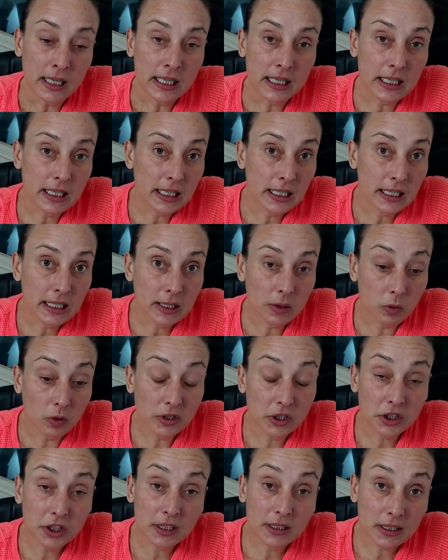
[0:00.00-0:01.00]
E
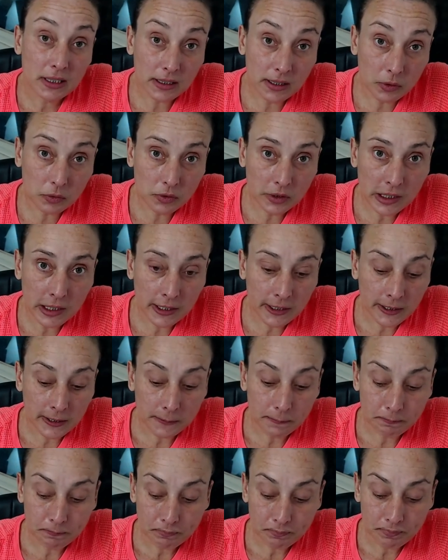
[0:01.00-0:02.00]
hoje é dia 31 dele
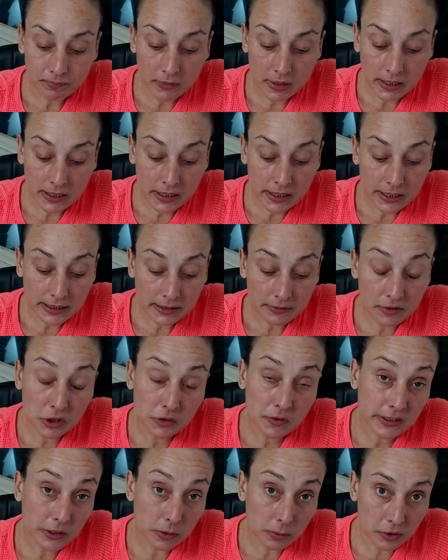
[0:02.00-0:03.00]
aqui. E esse vídeo
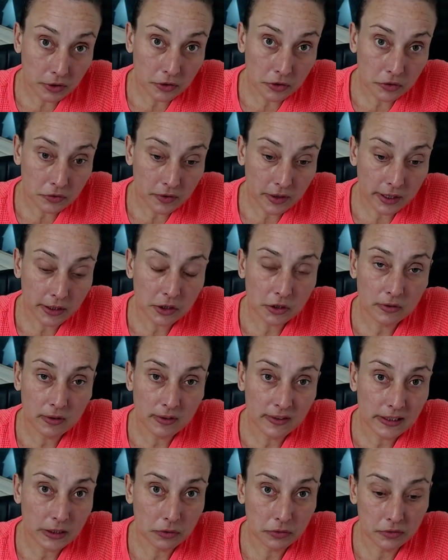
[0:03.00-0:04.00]
vai ser um pouquinho diferente, não vai
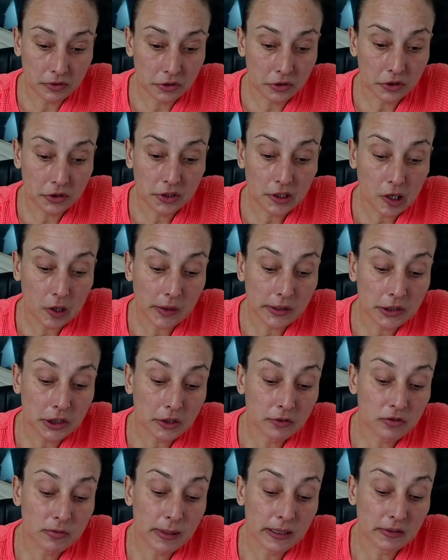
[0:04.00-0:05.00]
ser um vídeo de treino
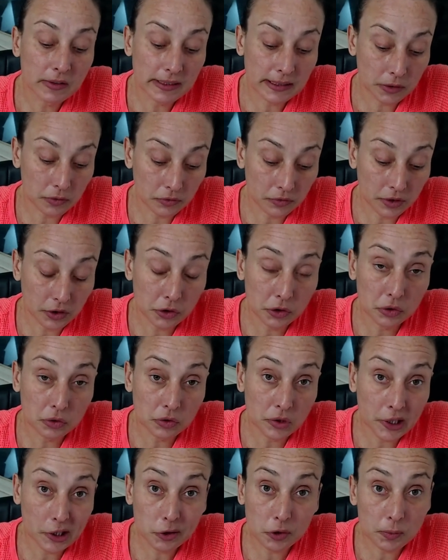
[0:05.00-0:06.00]
ativo, mas vai ser um vídeo de um
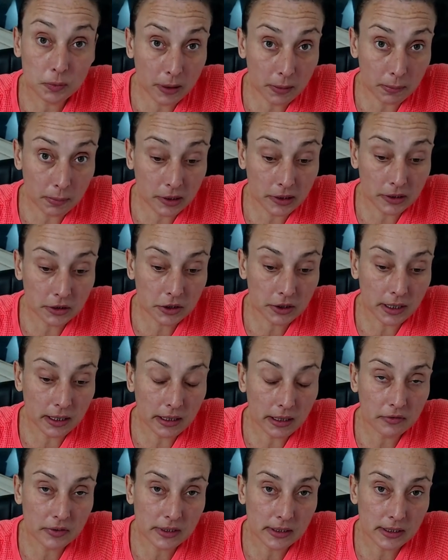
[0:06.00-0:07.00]
treino super importante que ele
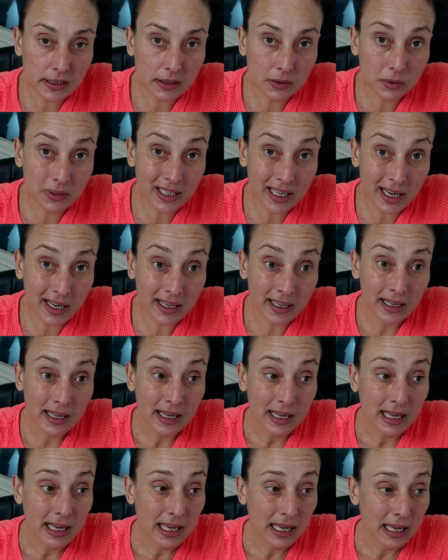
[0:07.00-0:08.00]
tá fazendo, que é
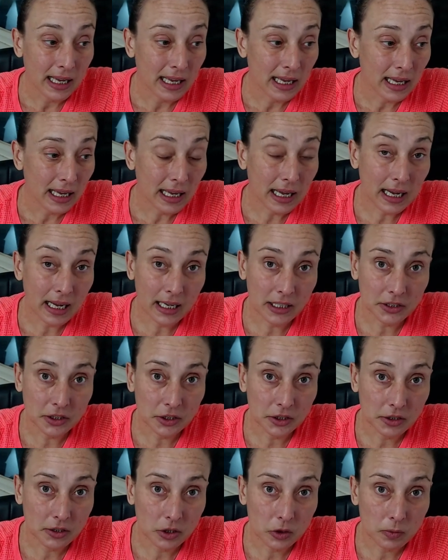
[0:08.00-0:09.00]
a caixa
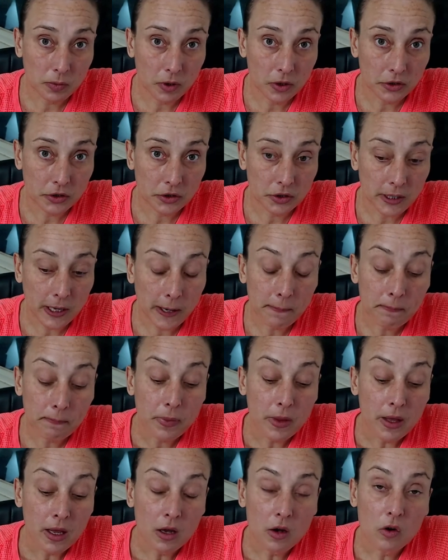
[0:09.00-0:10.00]
de transporte, tá?
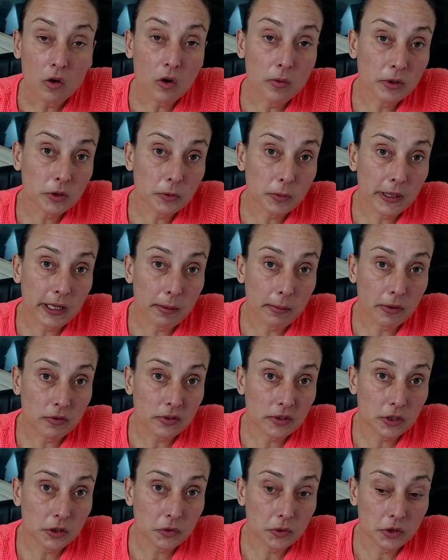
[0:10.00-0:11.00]
Como eu expliquei para
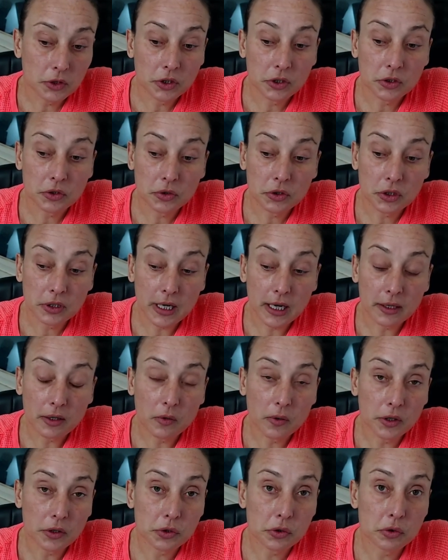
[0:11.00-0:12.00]
vocês no início, o Stark é um
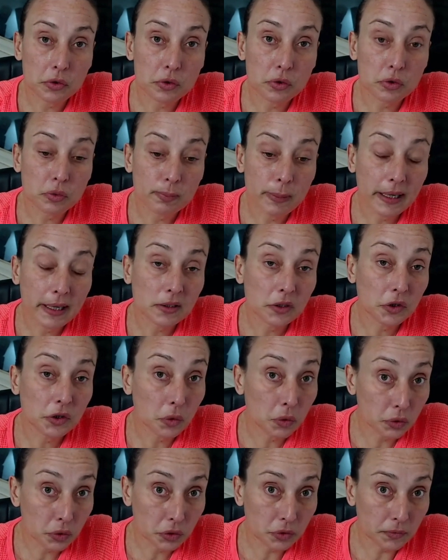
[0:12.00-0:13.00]
cachorro super
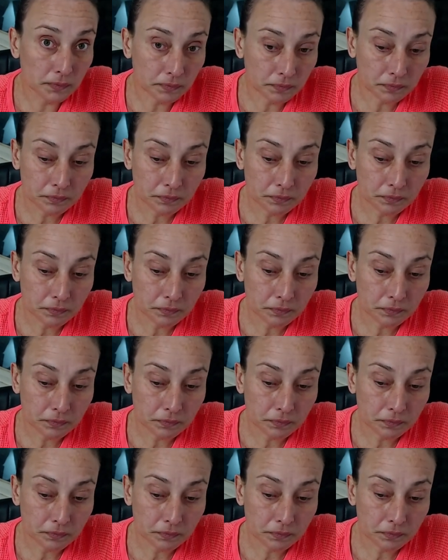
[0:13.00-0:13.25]
ansioso,